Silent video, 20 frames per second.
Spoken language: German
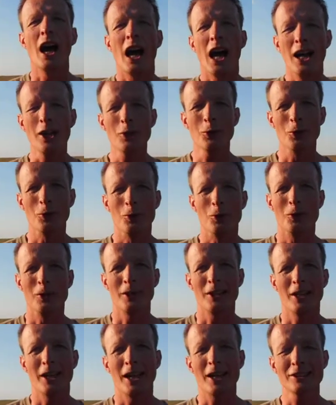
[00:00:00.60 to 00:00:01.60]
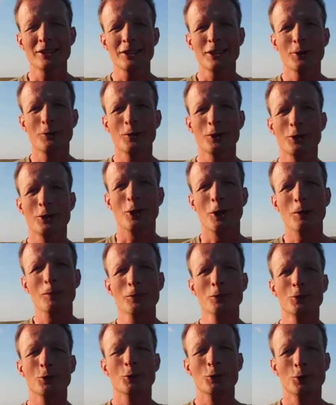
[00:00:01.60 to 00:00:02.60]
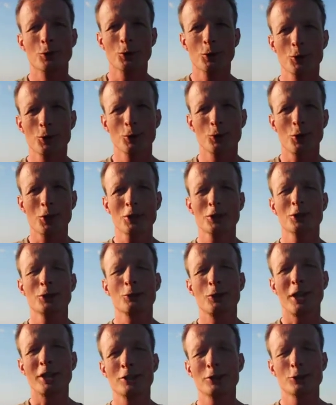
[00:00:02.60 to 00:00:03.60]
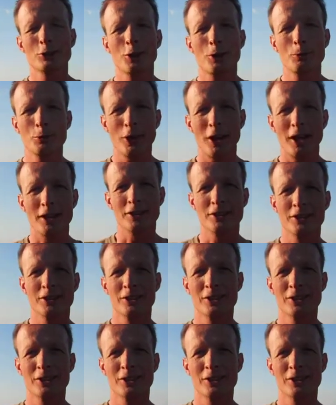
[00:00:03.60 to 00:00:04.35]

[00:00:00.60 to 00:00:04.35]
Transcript: Hallo, herzlich willkommen zu Jojo Jörgs Crazy Surprise.